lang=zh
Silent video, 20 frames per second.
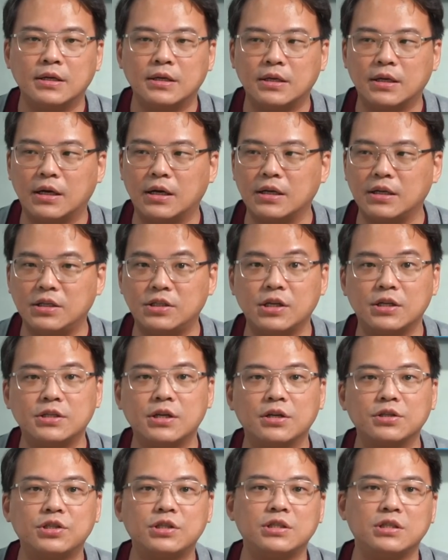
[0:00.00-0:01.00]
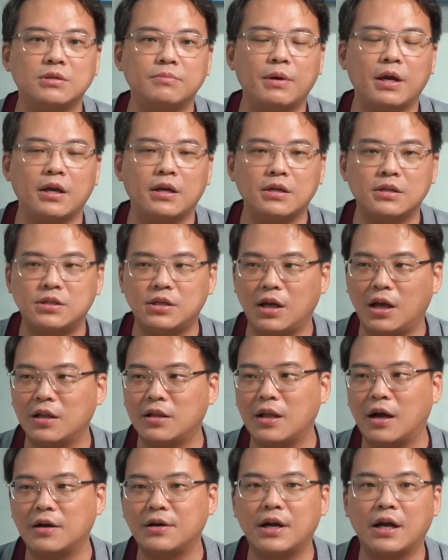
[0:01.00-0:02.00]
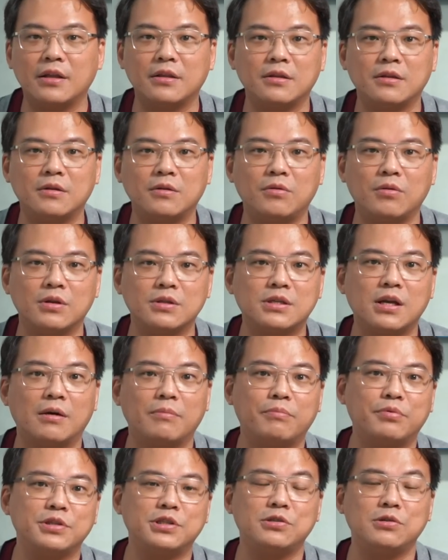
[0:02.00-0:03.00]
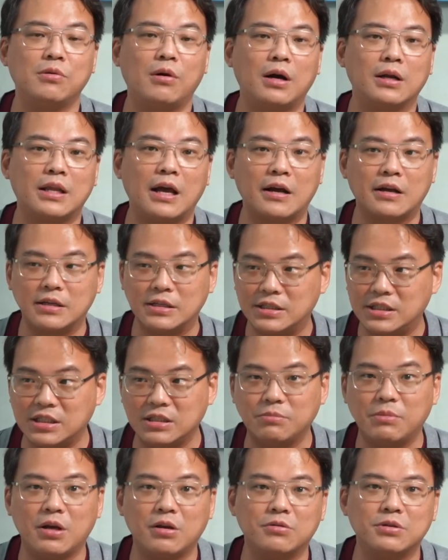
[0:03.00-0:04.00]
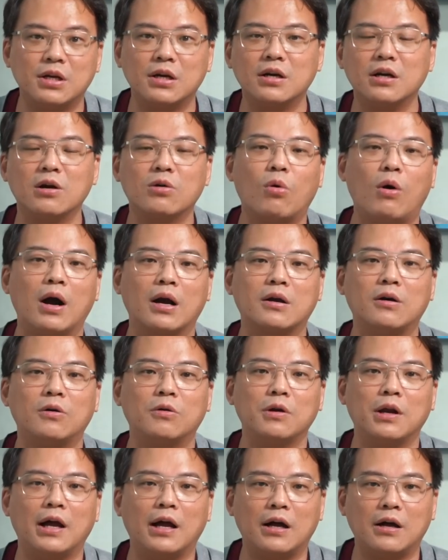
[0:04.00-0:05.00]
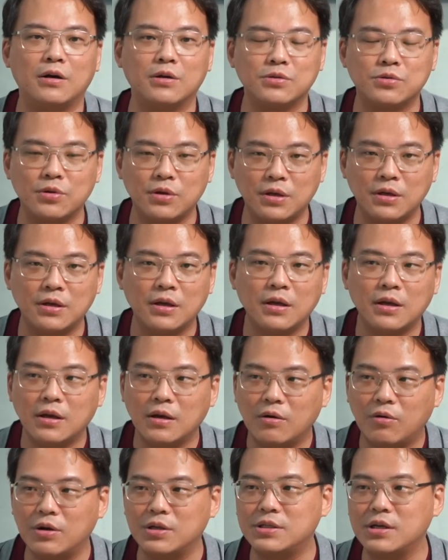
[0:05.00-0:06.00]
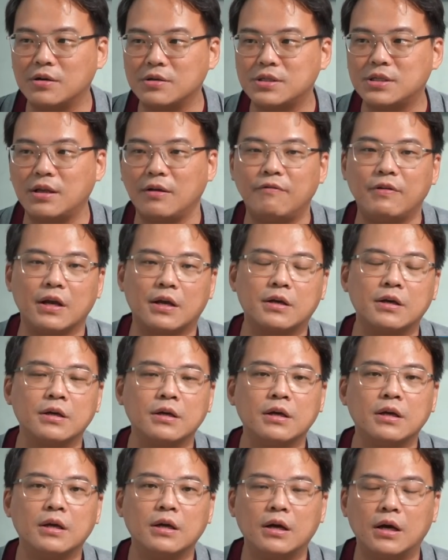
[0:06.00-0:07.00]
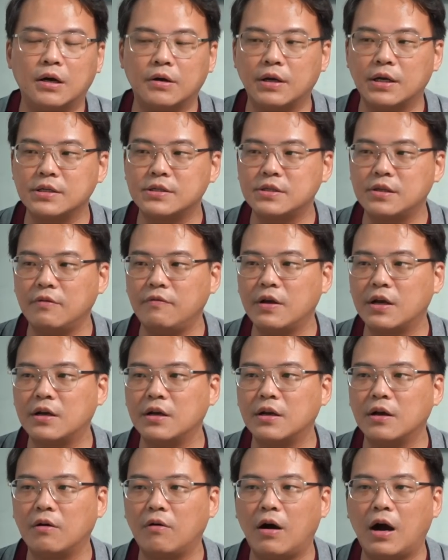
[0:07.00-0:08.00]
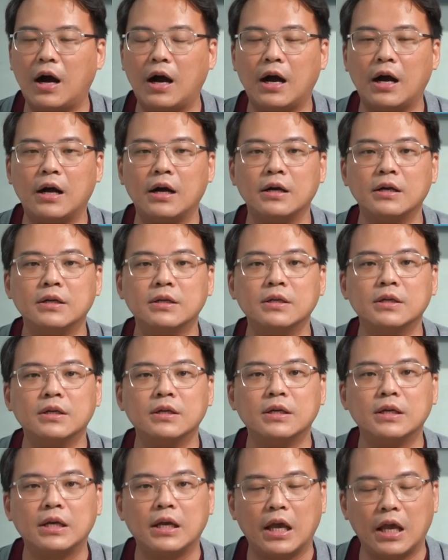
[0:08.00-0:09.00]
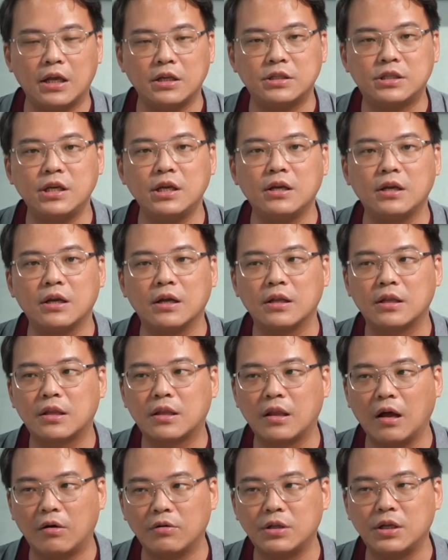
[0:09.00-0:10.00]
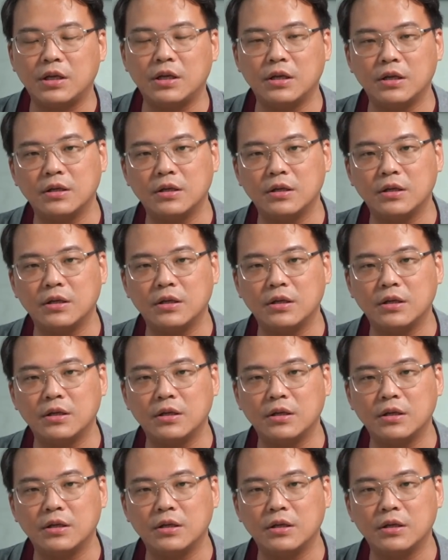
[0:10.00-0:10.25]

那以前叫喜美，现在当然原厂不希望它跟喜美有任何挂钩了，哈，所以会叫 Civic，啊。那 Civic 的话，引进到底